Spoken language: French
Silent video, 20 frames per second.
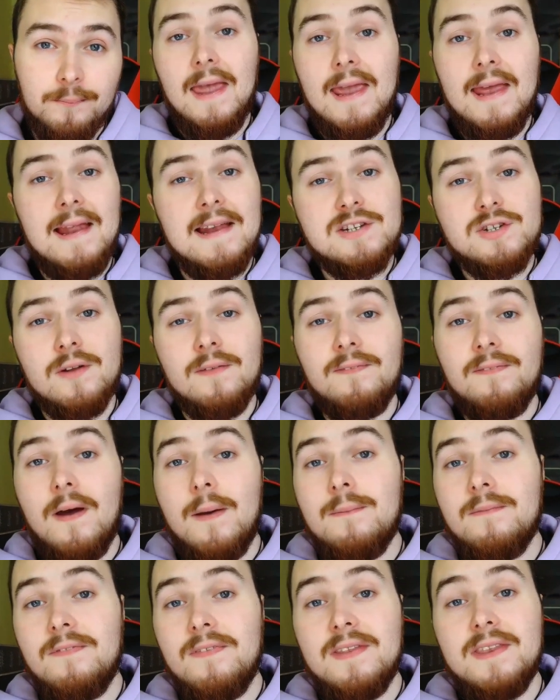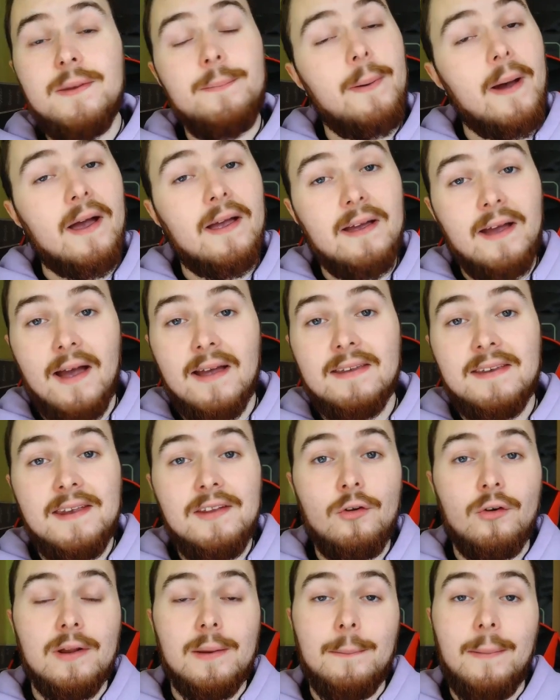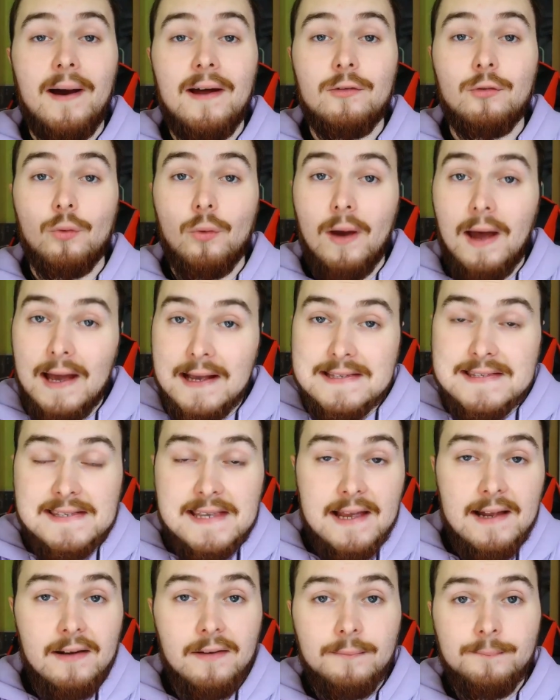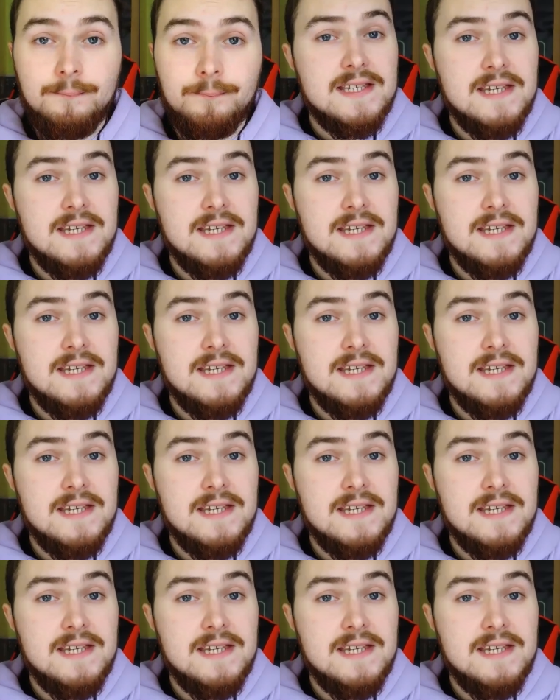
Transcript: Et la jeune femme finit par craquer dans les bras de Axel.